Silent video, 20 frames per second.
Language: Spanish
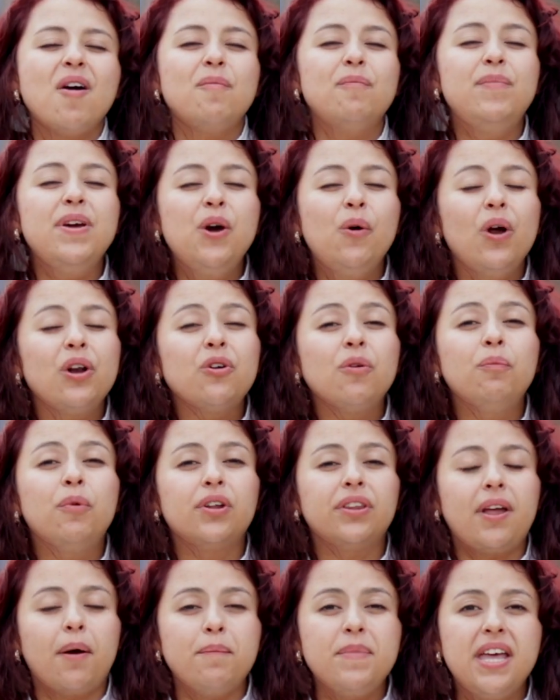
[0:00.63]
Vivo el
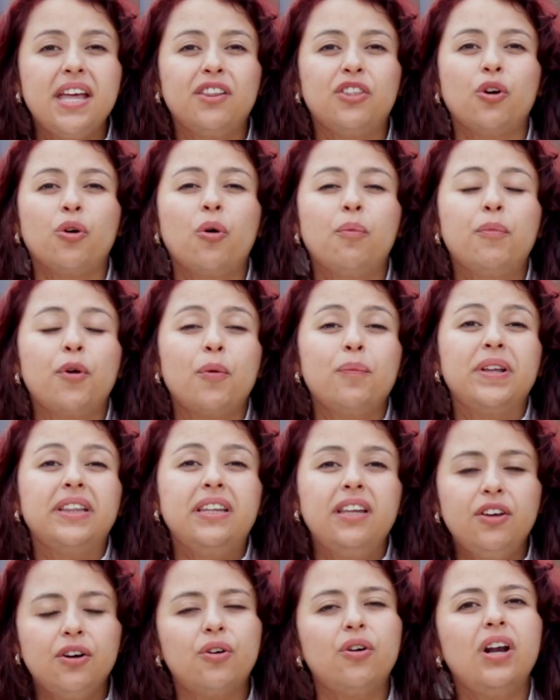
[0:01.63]
comportamiento
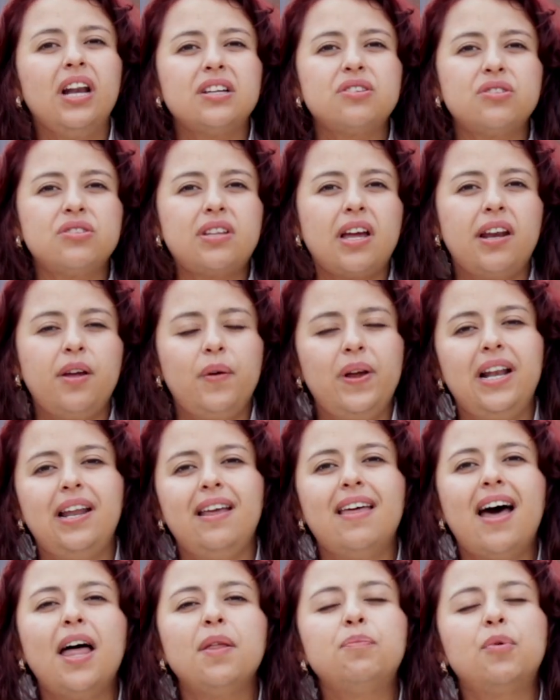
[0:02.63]
comprometido con la
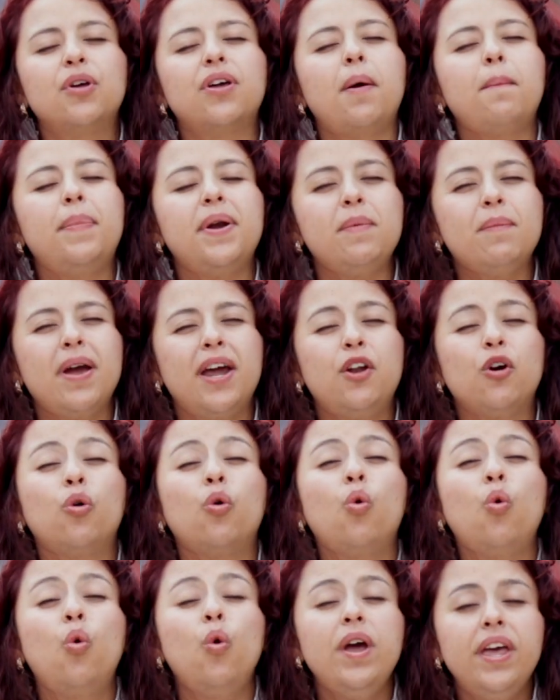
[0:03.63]
sostenibilidad porque primero
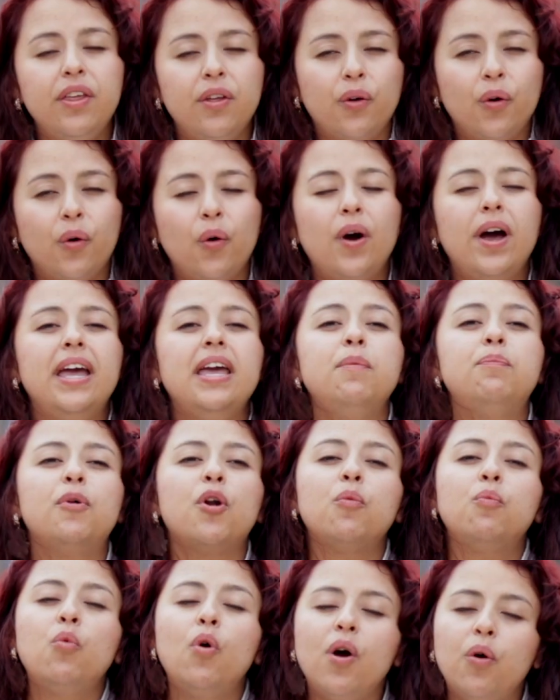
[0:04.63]
cuido y
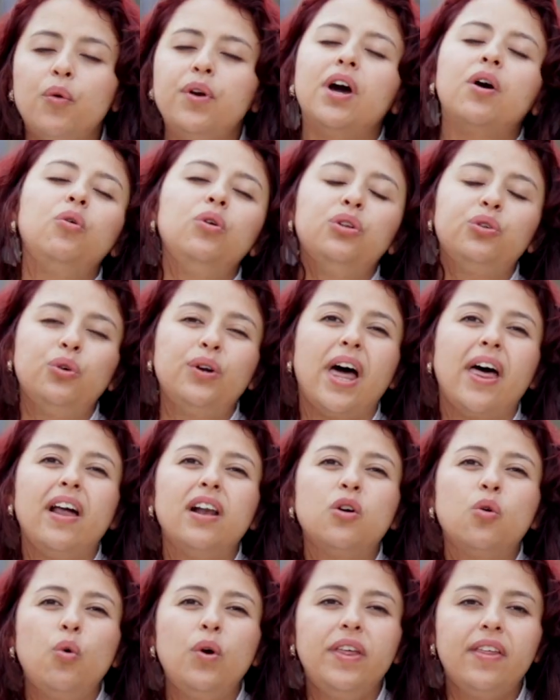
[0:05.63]
promuevo una cultura
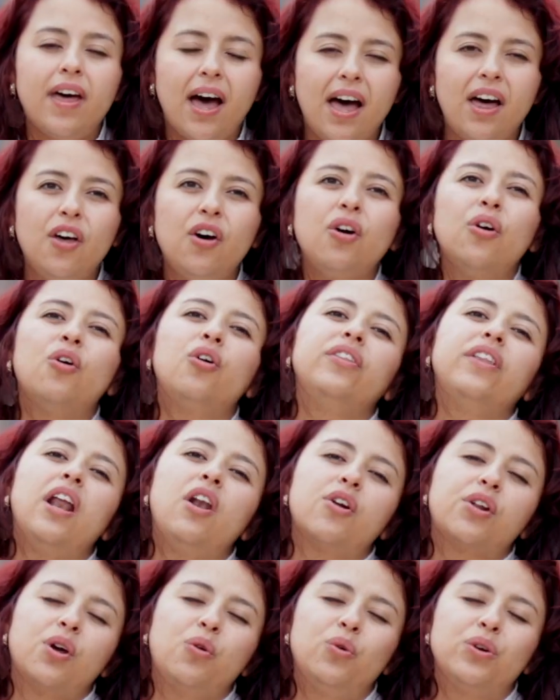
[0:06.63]
del cuidado
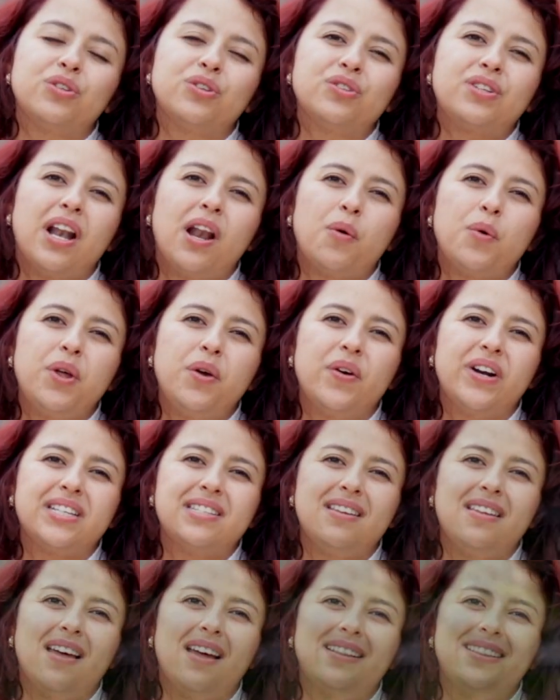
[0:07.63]
de los recursos de la
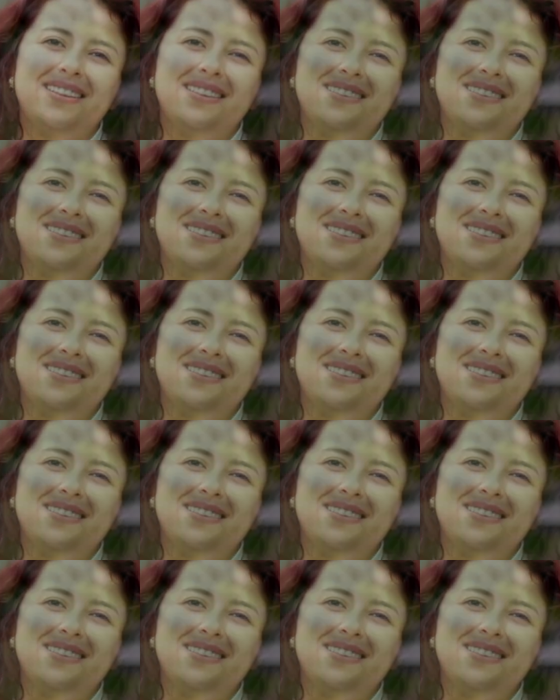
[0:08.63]
universidad.